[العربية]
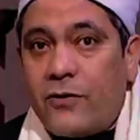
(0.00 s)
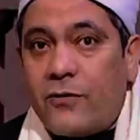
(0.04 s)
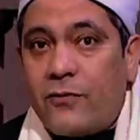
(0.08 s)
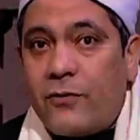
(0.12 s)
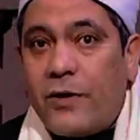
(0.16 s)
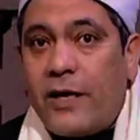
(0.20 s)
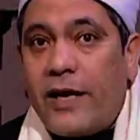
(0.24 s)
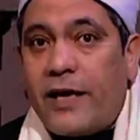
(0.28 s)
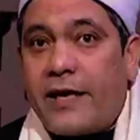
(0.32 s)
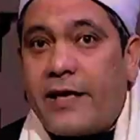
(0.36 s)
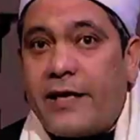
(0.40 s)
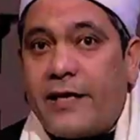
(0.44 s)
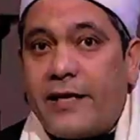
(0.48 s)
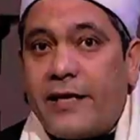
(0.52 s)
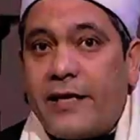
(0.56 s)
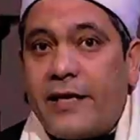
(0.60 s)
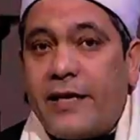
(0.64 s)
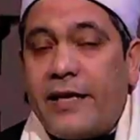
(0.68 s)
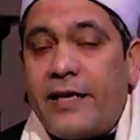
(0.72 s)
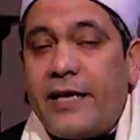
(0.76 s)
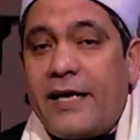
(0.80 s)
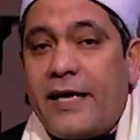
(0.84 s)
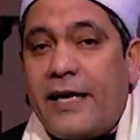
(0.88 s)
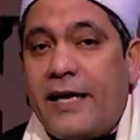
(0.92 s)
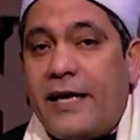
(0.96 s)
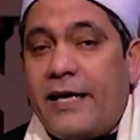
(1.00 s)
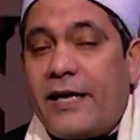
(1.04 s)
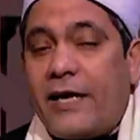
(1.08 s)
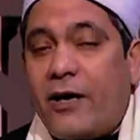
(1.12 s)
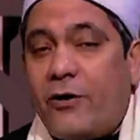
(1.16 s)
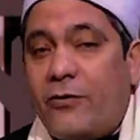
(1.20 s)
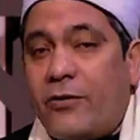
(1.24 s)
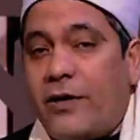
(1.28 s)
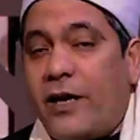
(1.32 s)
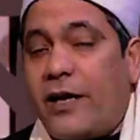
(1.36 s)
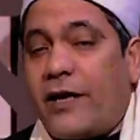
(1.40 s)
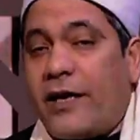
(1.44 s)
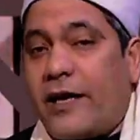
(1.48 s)
ولكن إحنا
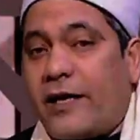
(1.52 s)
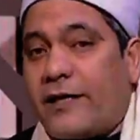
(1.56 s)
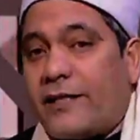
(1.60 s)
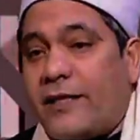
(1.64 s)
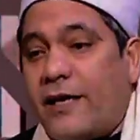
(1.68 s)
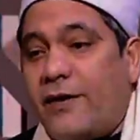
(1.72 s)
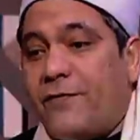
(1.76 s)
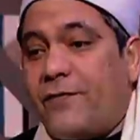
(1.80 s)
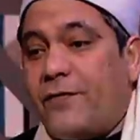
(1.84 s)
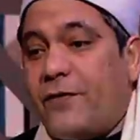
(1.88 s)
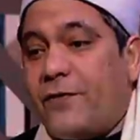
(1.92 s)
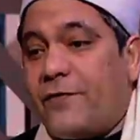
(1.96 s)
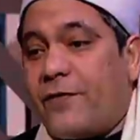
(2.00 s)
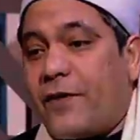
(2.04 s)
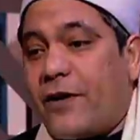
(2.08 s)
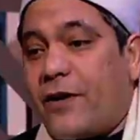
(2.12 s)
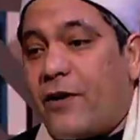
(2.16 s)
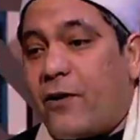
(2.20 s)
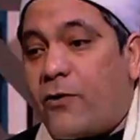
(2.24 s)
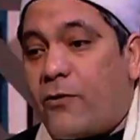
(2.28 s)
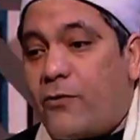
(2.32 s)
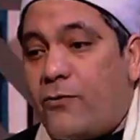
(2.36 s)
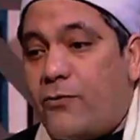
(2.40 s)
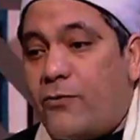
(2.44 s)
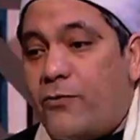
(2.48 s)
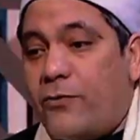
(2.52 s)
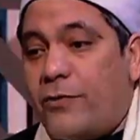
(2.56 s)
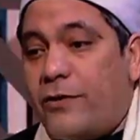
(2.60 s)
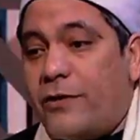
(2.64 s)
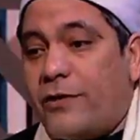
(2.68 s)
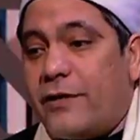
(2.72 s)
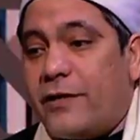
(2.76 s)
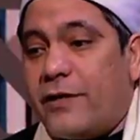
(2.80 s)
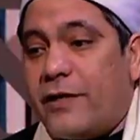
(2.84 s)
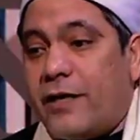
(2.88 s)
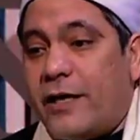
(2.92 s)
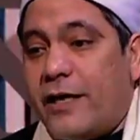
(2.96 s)
هنا نكتفي فنقول